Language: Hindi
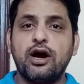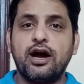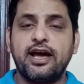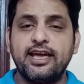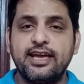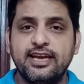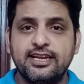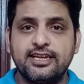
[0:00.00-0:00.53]

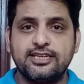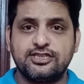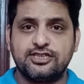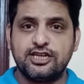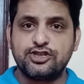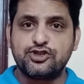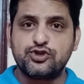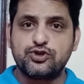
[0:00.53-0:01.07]
आएंगे नज़र
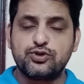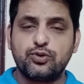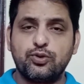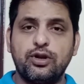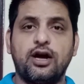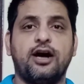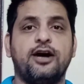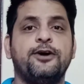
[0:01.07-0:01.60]

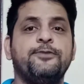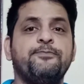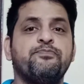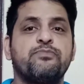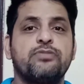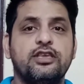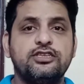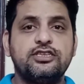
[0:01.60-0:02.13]
सोलह
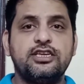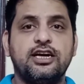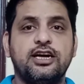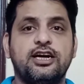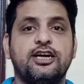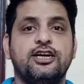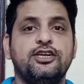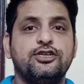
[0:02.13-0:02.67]
जी हाँ
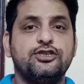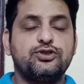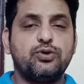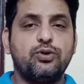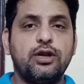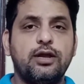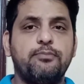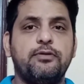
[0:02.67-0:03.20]

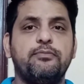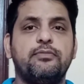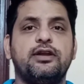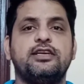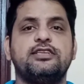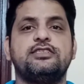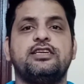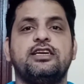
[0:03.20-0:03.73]
सोलह मेंबर
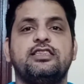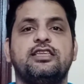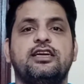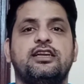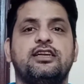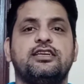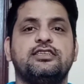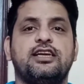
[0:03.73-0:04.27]
इसके अंदर
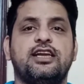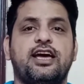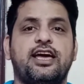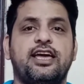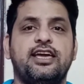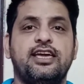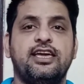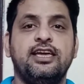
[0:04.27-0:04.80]
नज़र
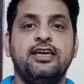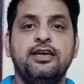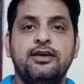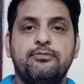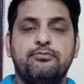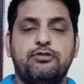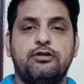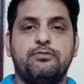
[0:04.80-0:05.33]
आएंगे
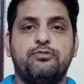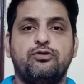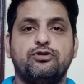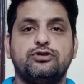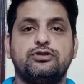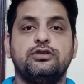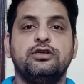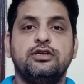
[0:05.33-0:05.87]
बिग
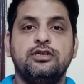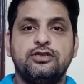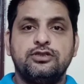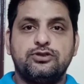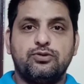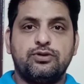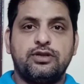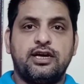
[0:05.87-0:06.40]
बॉस
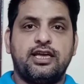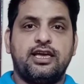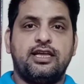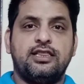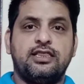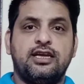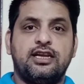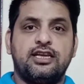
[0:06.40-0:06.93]
चौदह के
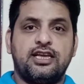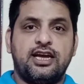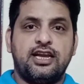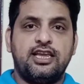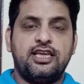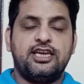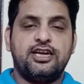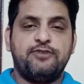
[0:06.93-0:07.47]
अंदर यानी
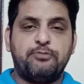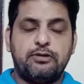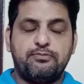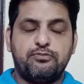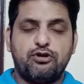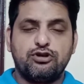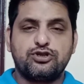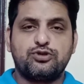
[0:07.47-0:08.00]
कि बिग
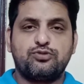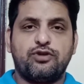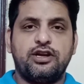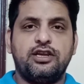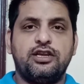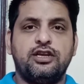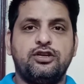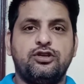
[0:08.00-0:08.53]
बॉस
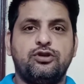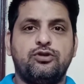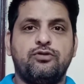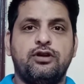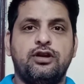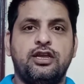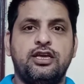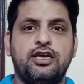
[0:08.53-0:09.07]
ट्वेंटी
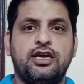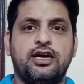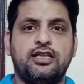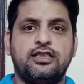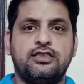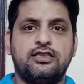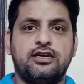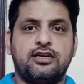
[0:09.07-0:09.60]
ट्वेंटी के
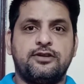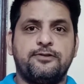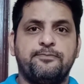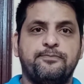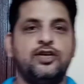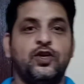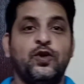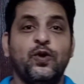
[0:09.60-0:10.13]
अंदर
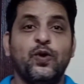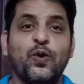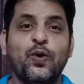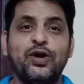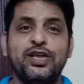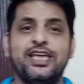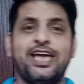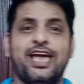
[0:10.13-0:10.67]
और
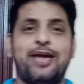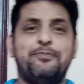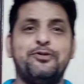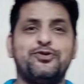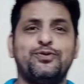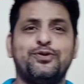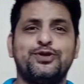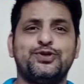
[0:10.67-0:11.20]
ये
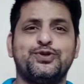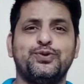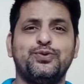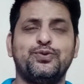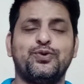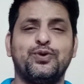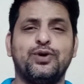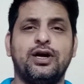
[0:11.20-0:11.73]
एपिसोड शुरू
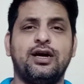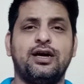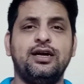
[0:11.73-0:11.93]
होगा